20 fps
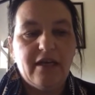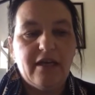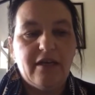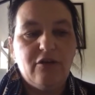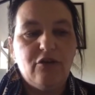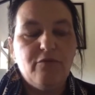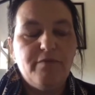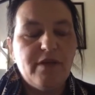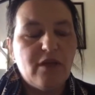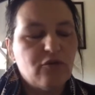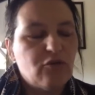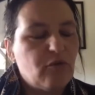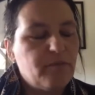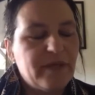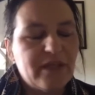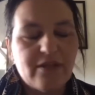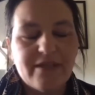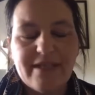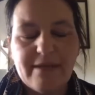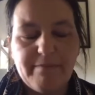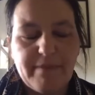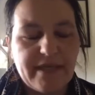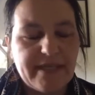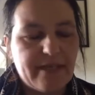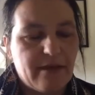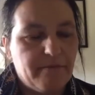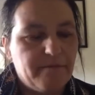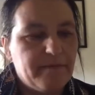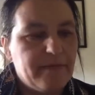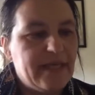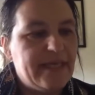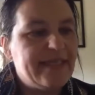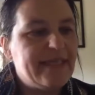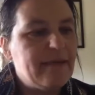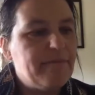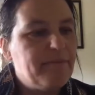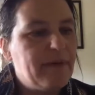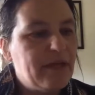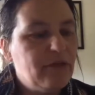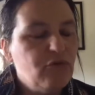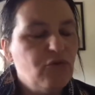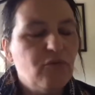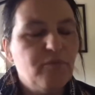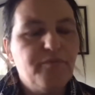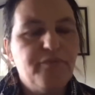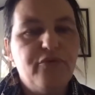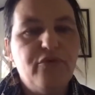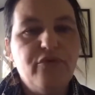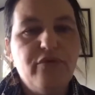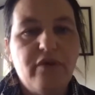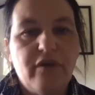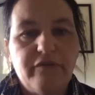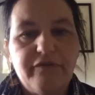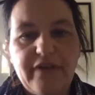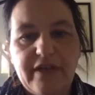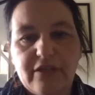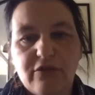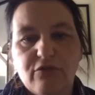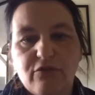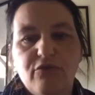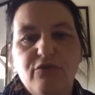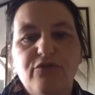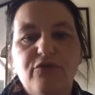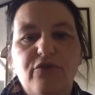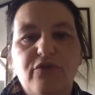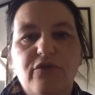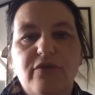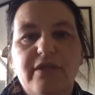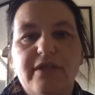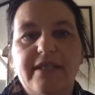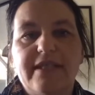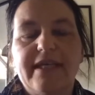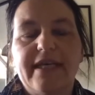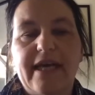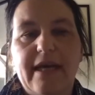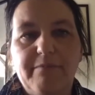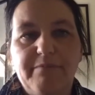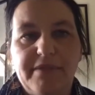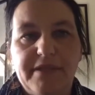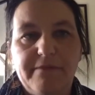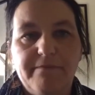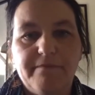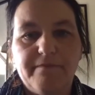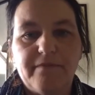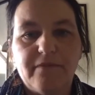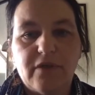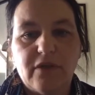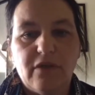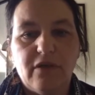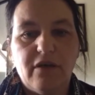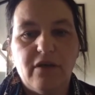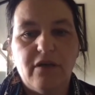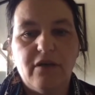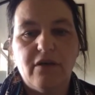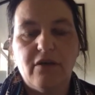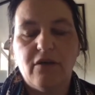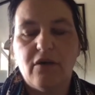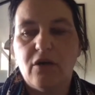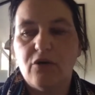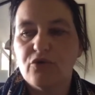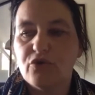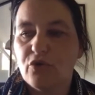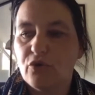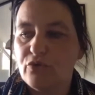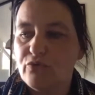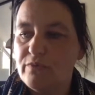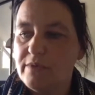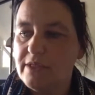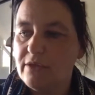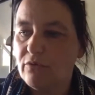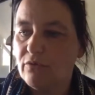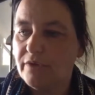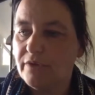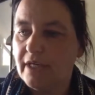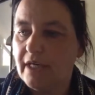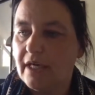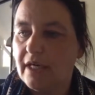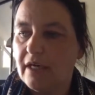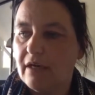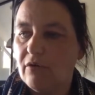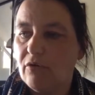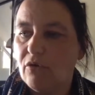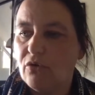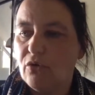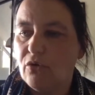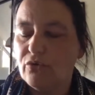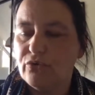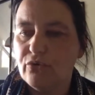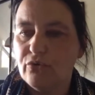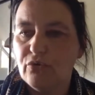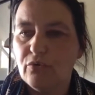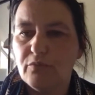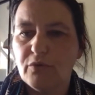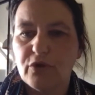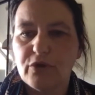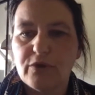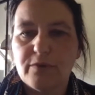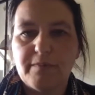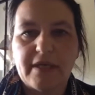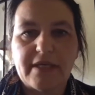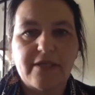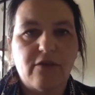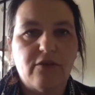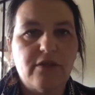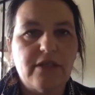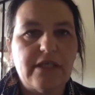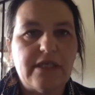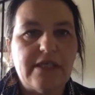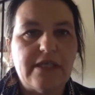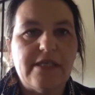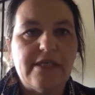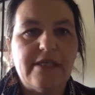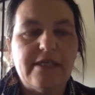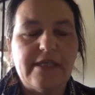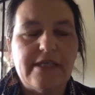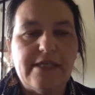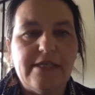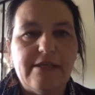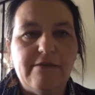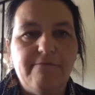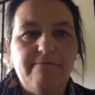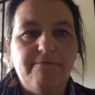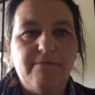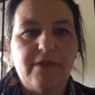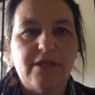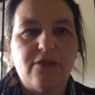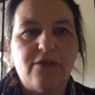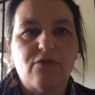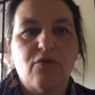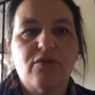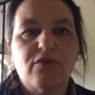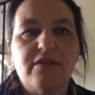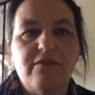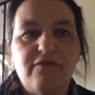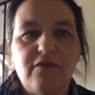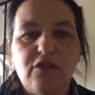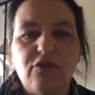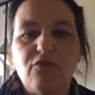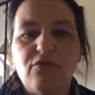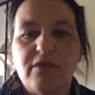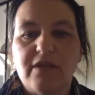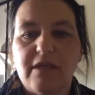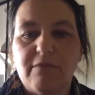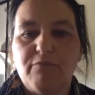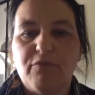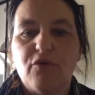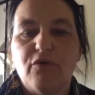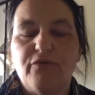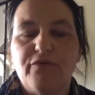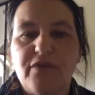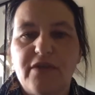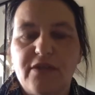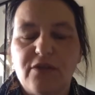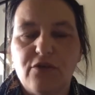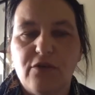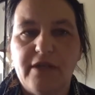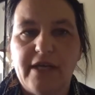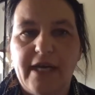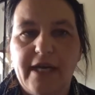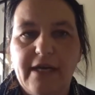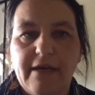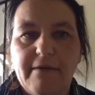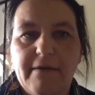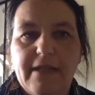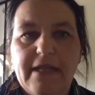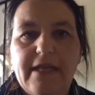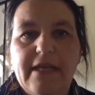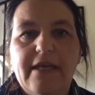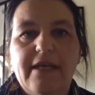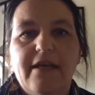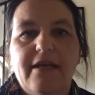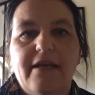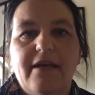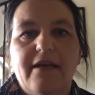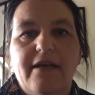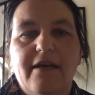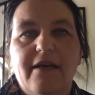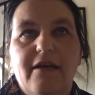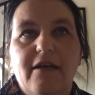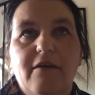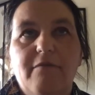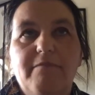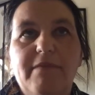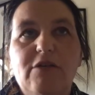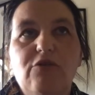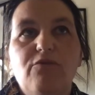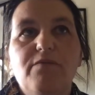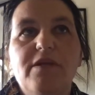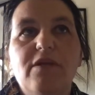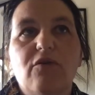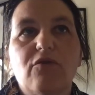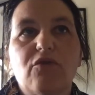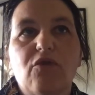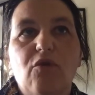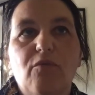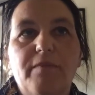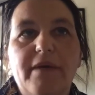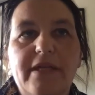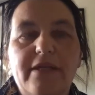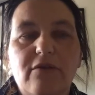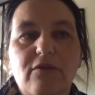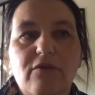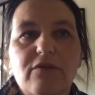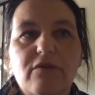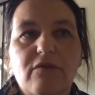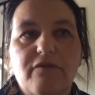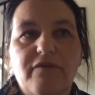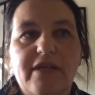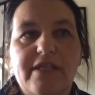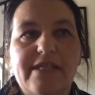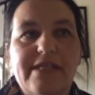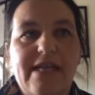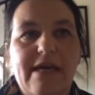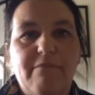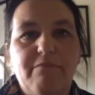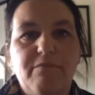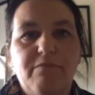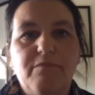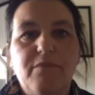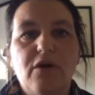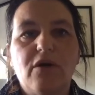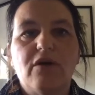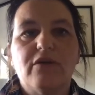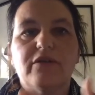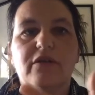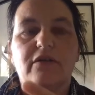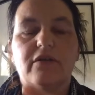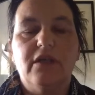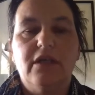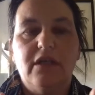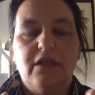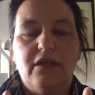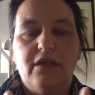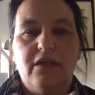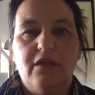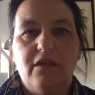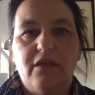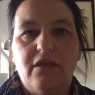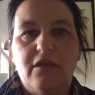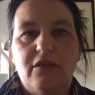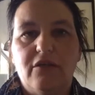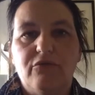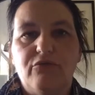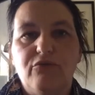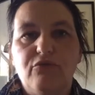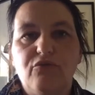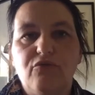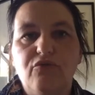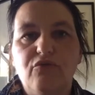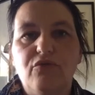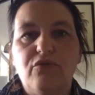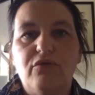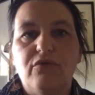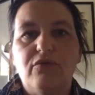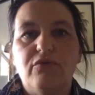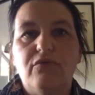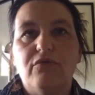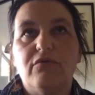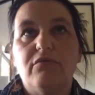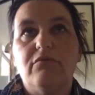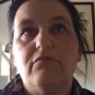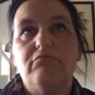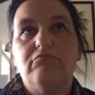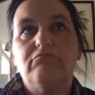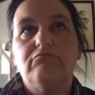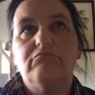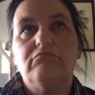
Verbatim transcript: Le bilan de compétences, c'est pas ça. Et c'est pas non plus, en fait, une thérapie. Euh, aujourd'hui, on, on, compte de nombreuses personnes qui, sont en difficulté professionnelle, euh, mais le bilan de compétences, en fait, il aborde euh, du coup le,